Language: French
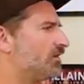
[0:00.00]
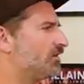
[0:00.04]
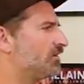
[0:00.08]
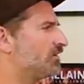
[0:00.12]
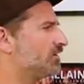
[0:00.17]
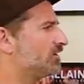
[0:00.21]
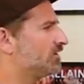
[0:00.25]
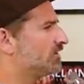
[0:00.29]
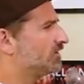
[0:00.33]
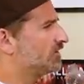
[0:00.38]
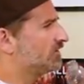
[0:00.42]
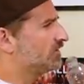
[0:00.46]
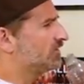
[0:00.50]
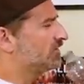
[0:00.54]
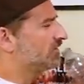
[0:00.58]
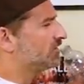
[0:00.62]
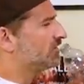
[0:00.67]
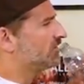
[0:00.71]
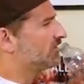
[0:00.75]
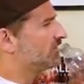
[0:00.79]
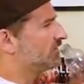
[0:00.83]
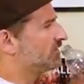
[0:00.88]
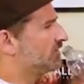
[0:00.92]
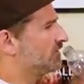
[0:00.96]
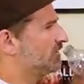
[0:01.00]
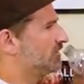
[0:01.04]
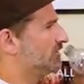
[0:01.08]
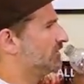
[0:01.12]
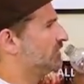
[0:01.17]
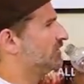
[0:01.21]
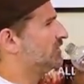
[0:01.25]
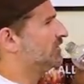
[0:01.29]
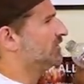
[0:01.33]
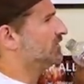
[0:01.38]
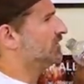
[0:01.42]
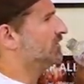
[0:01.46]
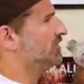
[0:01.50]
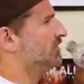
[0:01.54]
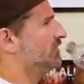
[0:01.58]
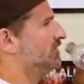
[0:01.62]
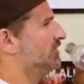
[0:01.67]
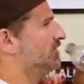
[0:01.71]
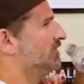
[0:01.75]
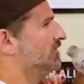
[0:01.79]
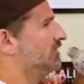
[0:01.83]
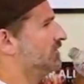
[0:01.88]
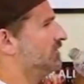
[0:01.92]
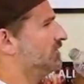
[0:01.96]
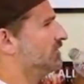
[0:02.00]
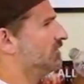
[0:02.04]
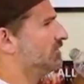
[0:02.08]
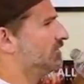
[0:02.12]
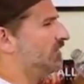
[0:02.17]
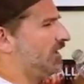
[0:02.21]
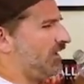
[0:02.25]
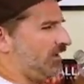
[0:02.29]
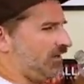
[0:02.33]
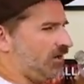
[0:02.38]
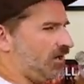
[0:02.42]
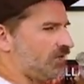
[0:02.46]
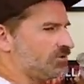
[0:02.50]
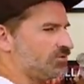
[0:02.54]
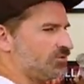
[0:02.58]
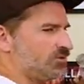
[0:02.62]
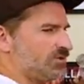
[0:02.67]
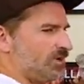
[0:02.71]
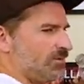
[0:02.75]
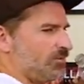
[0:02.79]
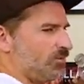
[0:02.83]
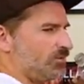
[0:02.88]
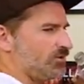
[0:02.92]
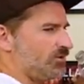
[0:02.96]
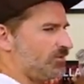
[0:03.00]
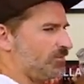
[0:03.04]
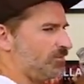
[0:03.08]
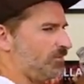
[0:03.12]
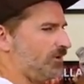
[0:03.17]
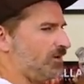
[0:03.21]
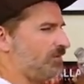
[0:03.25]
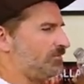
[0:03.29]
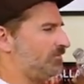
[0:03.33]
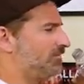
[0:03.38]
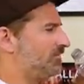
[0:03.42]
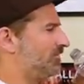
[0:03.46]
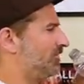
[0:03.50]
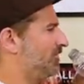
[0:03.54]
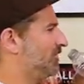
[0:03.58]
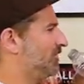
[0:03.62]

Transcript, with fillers: euh, que les gens font comme. Écrase-toi sa boîte de pommes.